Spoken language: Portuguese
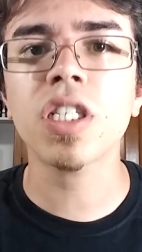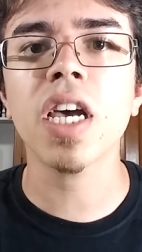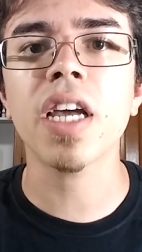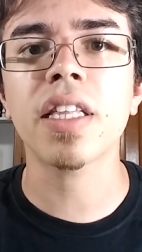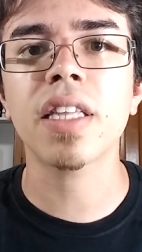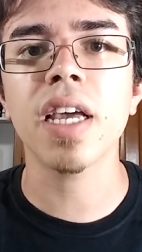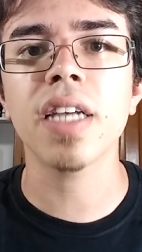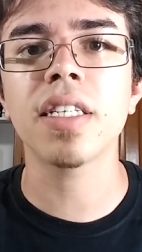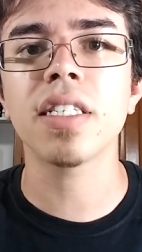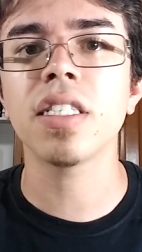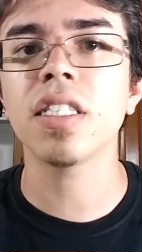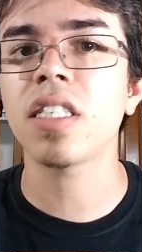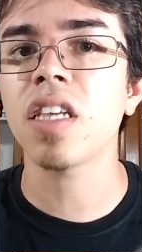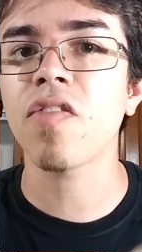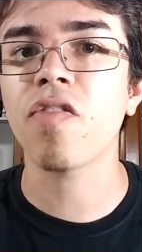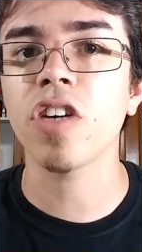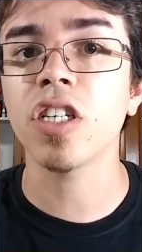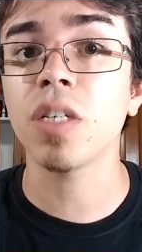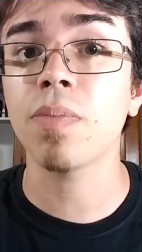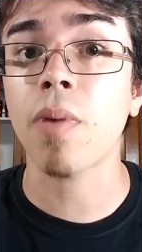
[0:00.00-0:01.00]
Com
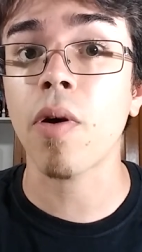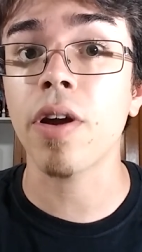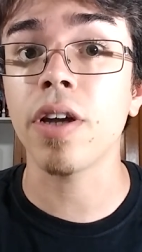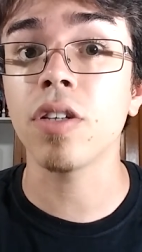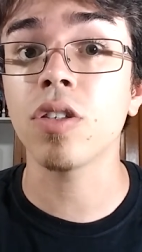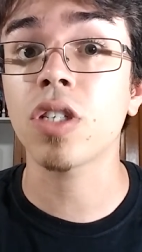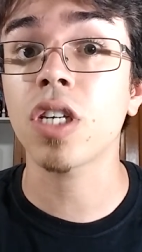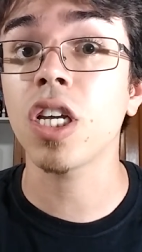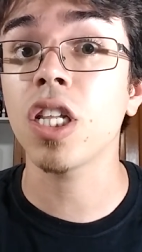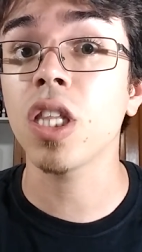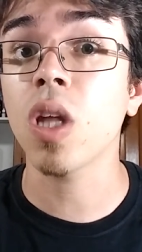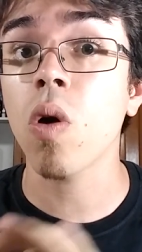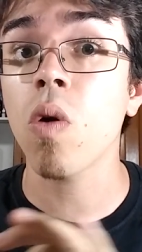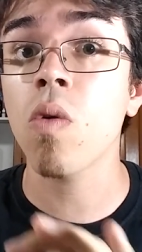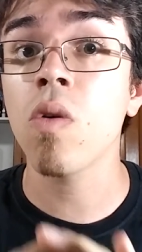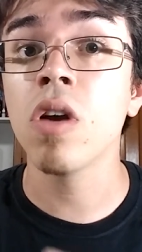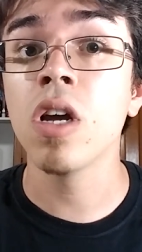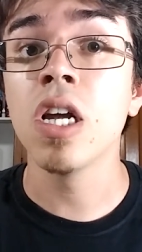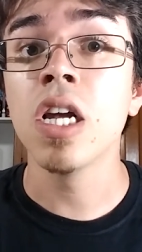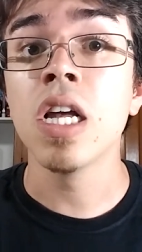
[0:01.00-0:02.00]
certeza existem fãs de Power Rangers
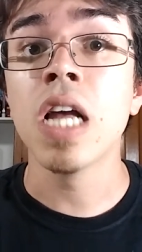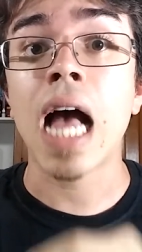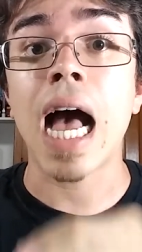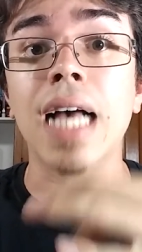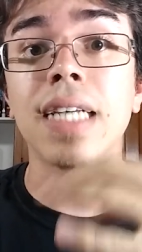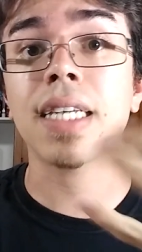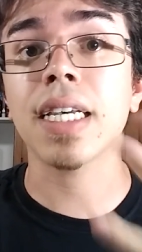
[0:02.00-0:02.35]
que não